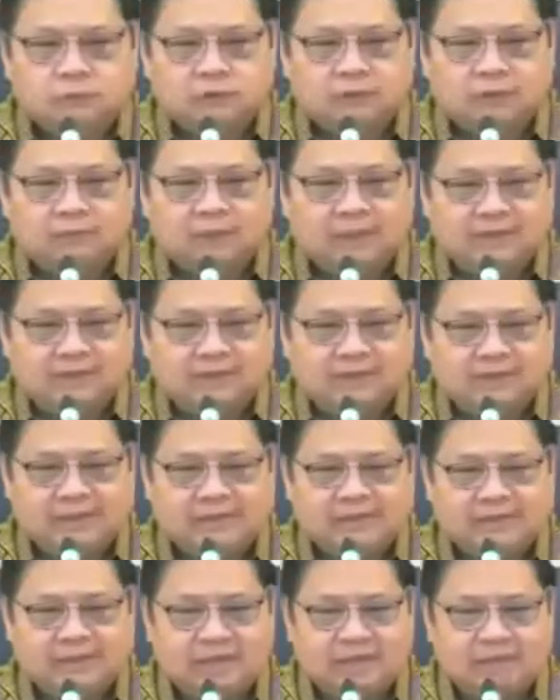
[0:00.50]
Terima kasih.
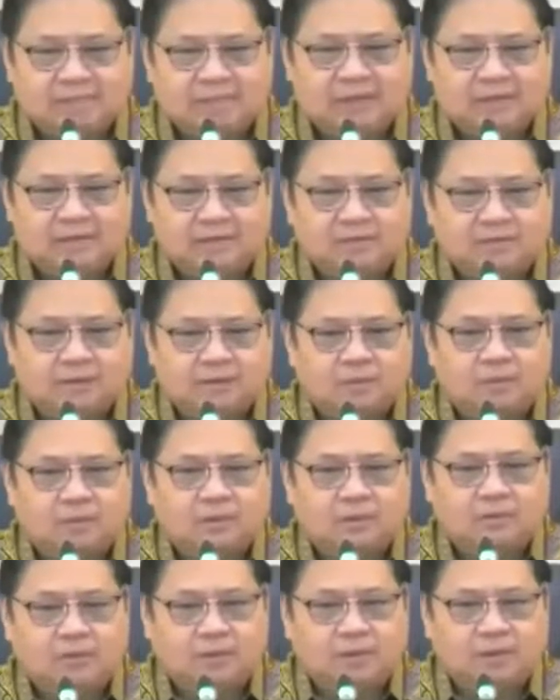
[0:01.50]
Assalamualaikum
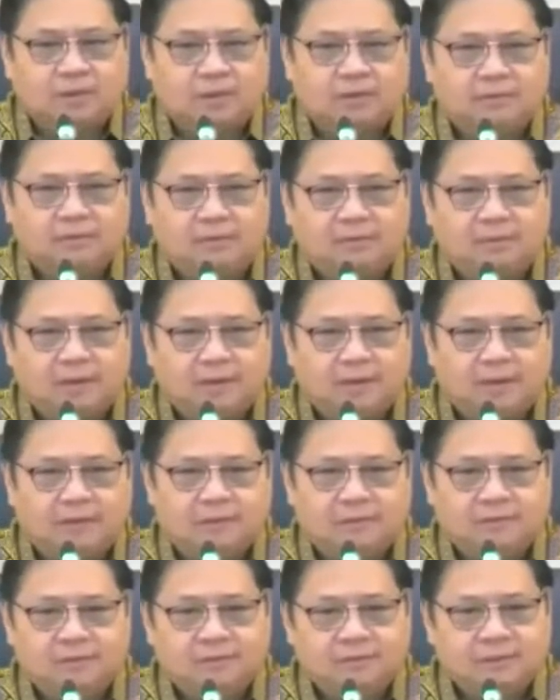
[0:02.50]
warahmatullahi
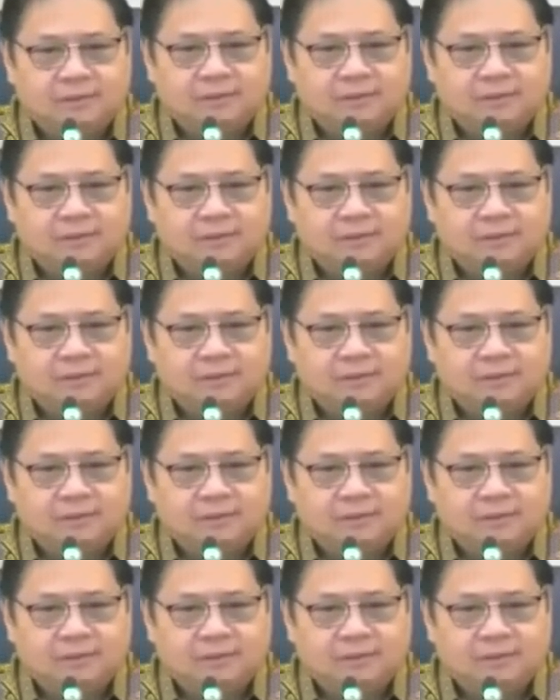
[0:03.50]
wabarakatuh.